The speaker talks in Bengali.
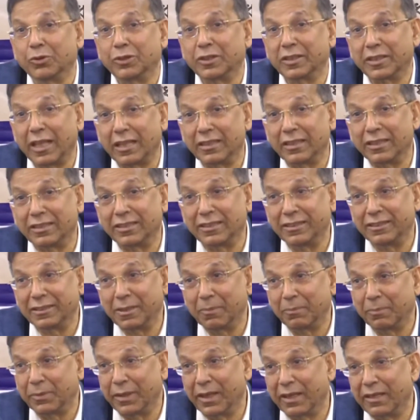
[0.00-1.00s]
বলবো যে তাদের
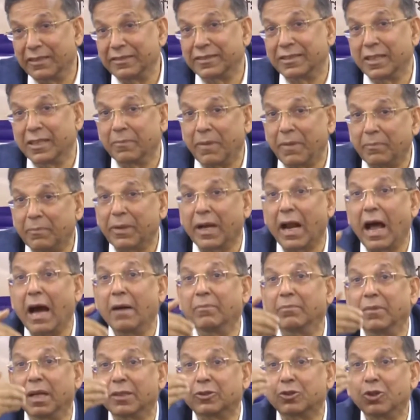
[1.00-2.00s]
ডিসঅ্যাপিয়ারেন্সের ব্যাপার
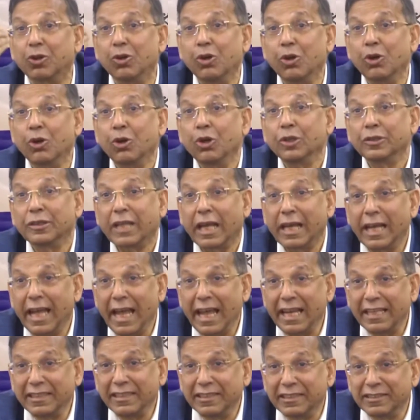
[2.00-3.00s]
আমরা তো
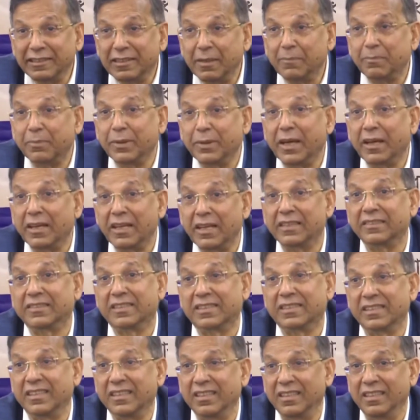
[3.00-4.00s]
এই
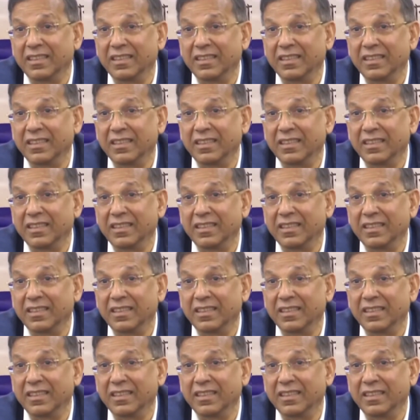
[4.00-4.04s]
ডিসঅ্যাপিয়ারেন্স